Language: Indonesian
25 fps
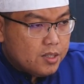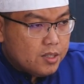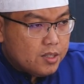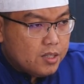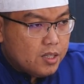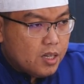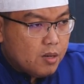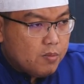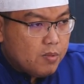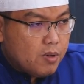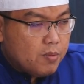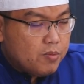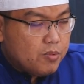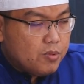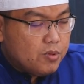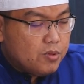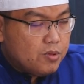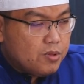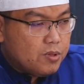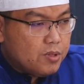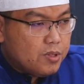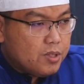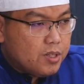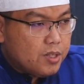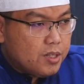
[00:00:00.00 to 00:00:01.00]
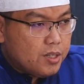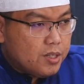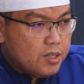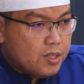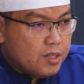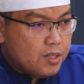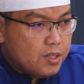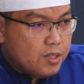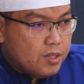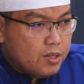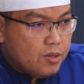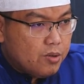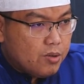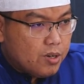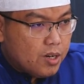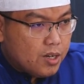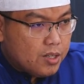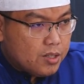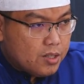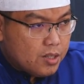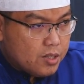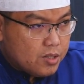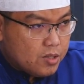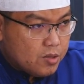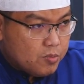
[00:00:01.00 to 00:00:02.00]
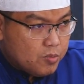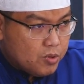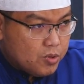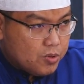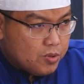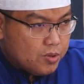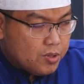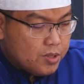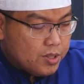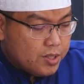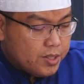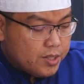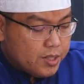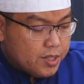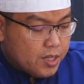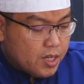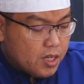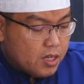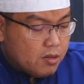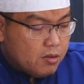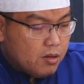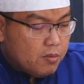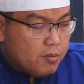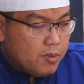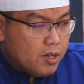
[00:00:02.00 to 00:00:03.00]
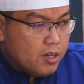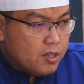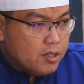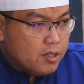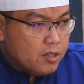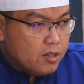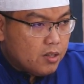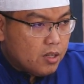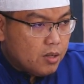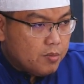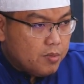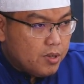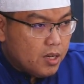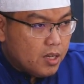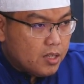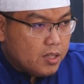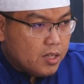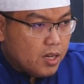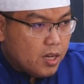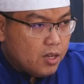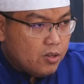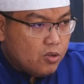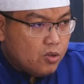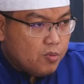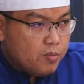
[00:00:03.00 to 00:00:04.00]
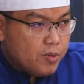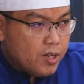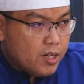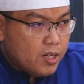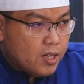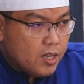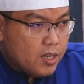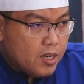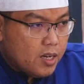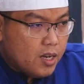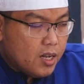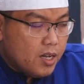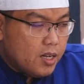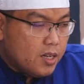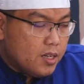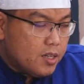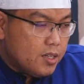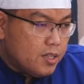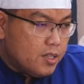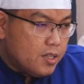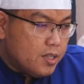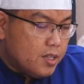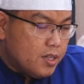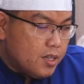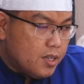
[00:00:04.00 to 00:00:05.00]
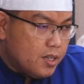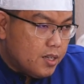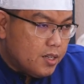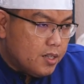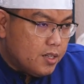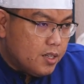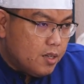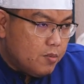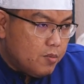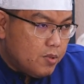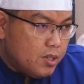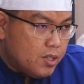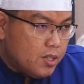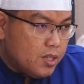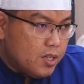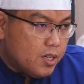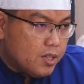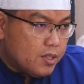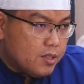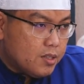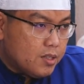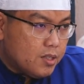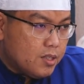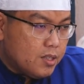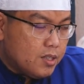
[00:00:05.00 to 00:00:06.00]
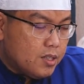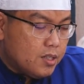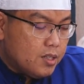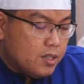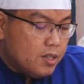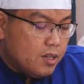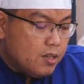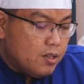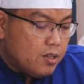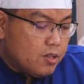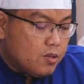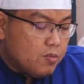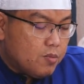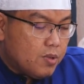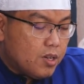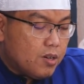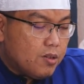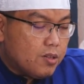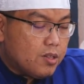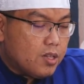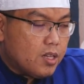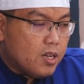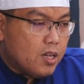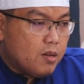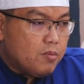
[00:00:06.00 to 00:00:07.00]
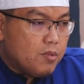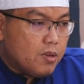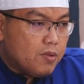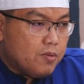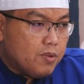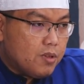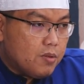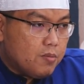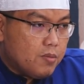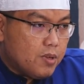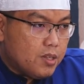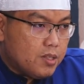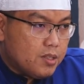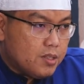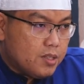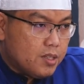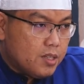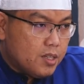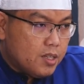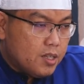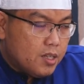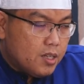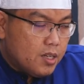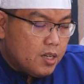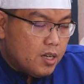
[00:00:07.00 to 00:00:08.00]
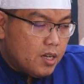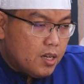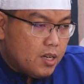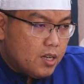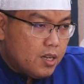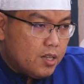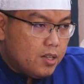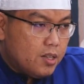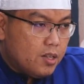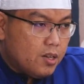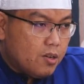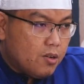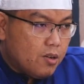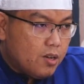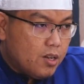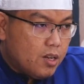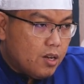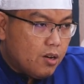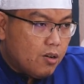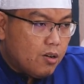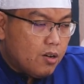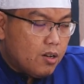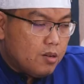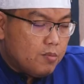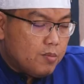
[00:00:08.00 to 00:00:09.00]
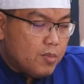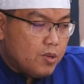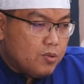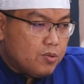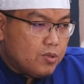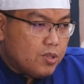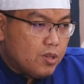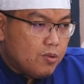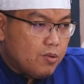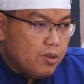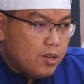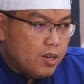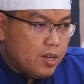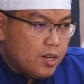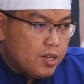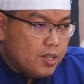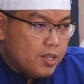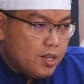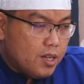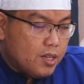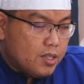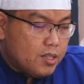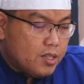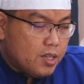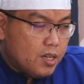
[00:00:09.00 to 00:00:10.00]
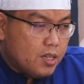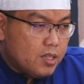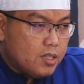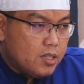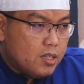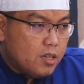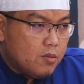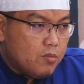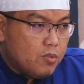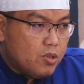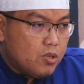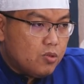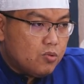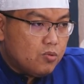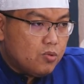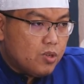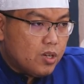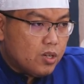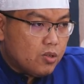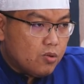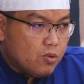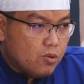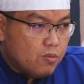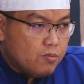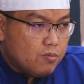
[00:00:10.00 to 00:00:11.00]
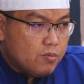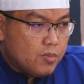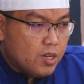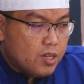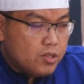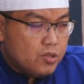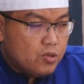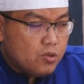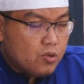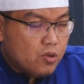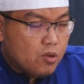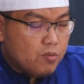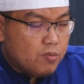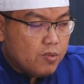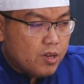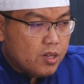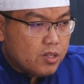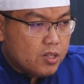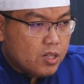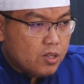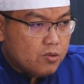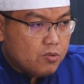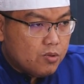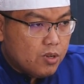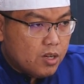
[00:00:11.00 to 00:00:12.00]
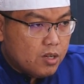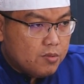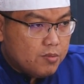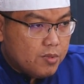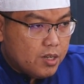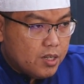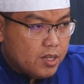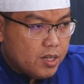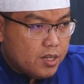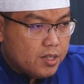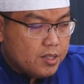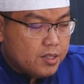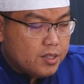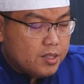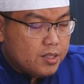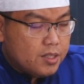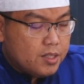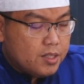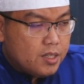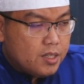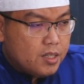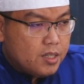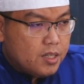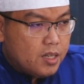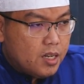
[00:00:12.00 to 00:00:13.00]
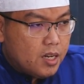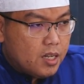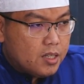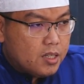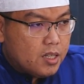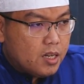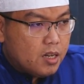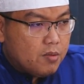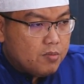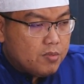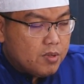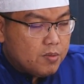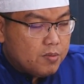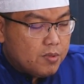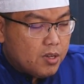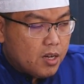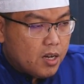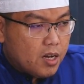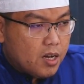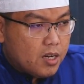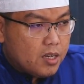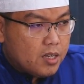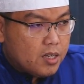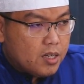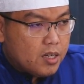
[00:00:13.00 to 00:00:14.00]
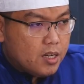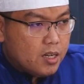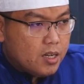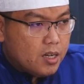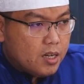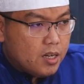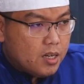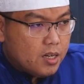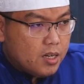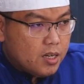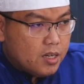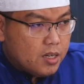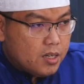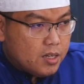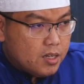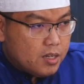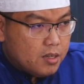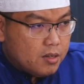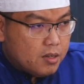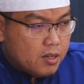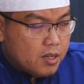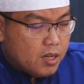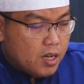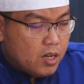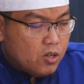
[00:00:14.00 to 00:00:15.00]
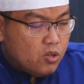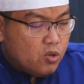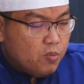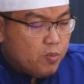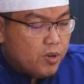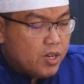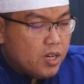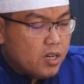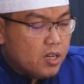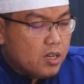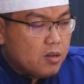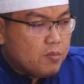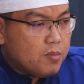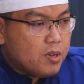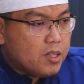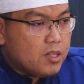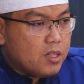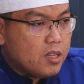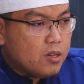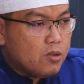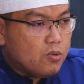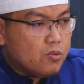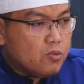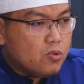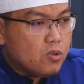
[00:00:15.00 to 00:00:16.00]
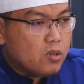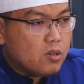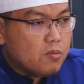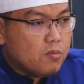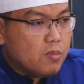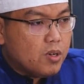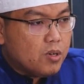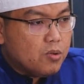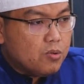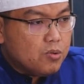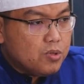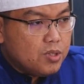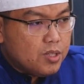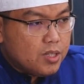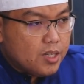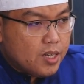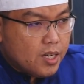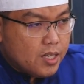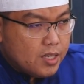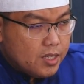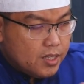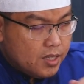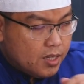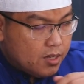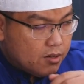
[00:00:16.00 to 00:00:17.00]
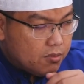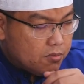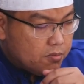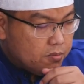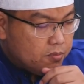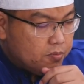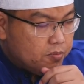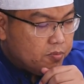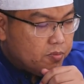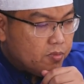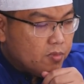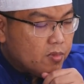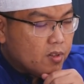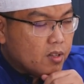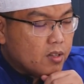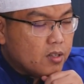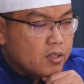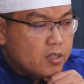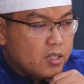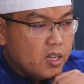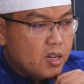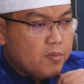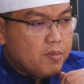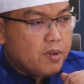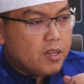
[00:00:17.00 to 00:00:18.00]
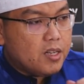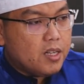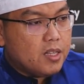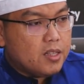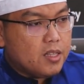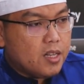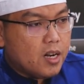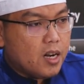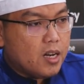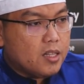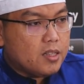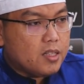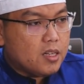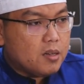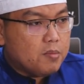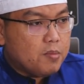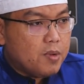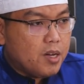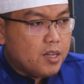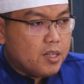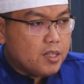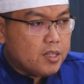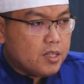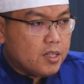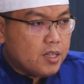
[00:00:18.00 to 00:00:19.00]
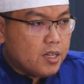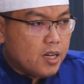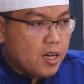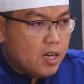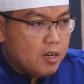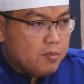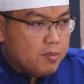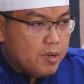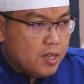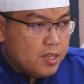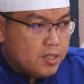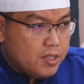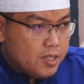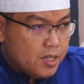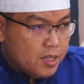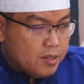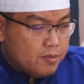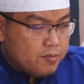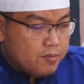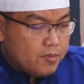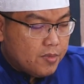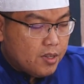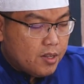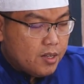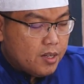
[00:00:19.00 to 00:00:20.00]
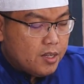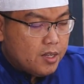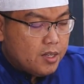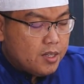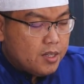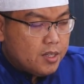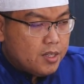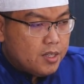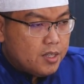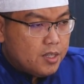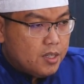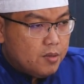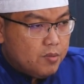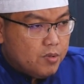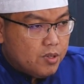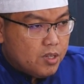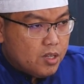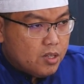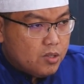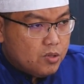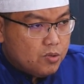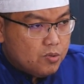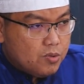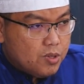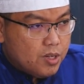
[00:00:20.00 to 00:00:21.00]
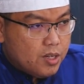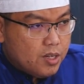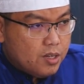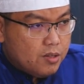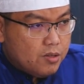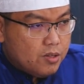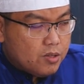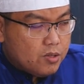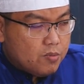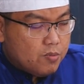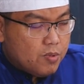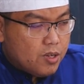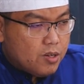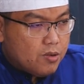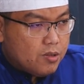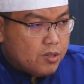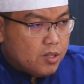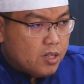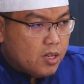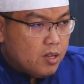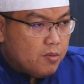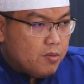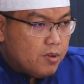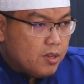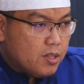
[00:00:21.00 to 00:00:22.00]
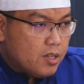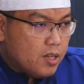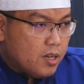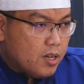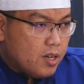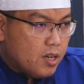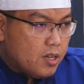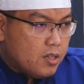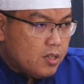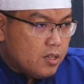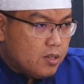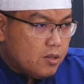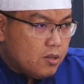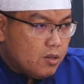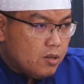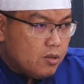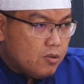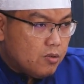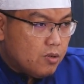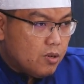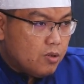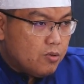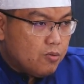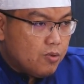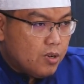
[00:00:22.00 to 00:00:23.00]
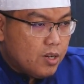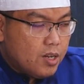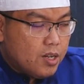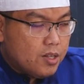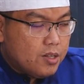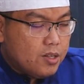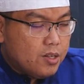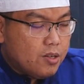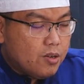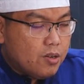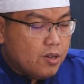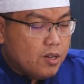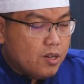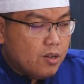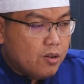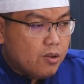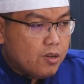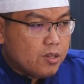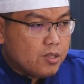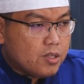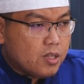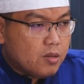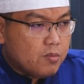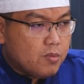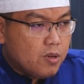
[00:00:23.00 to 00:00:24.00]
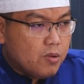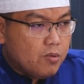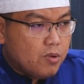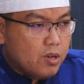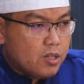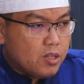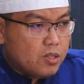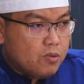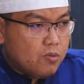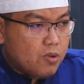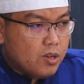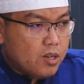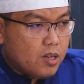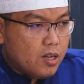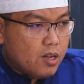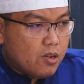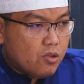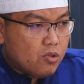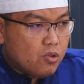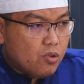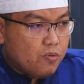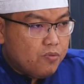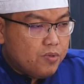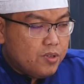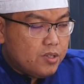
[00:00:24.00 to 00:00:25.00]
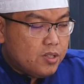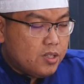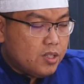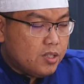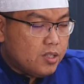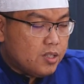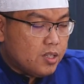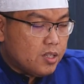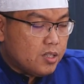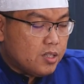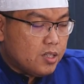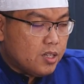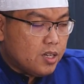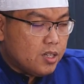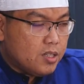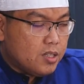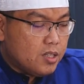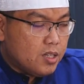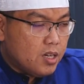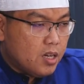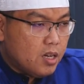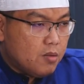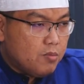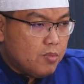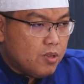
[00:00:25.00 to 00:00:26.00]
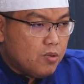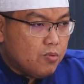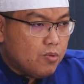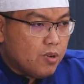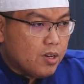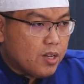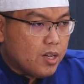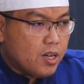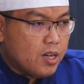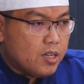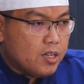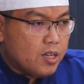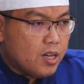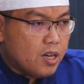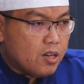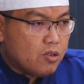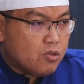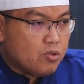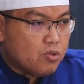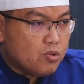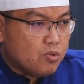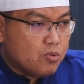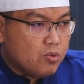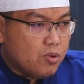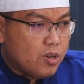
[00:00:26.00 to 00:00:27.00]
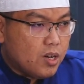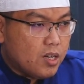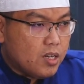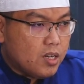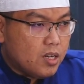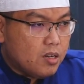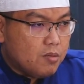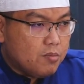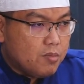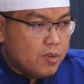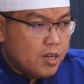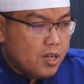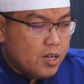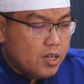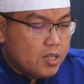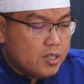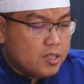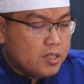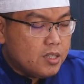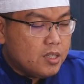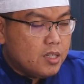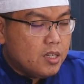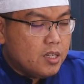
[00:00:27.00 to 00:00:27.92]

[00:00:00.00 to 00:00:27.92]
Siapapun uh, orang tersebut, karena memang tabiat kehidupan adalah uh, demikian. Allah Subhanahu Wa Taala berfirman, "Alladhi khalaqal mauta wal hayata liyabluwakum ayyukum ahsanu amala." Dia yang telah menciptakan uh, kehidupan dan kematian untuk menguji kalian. Siapa di antara yang terbaik amalnya? Demikian juga Allah Subhanahu wa taala mengatakan huwallazi khalaqas samawati wal arda fi sittati ayyamin wa kana 'arsyuhu 'alal ma'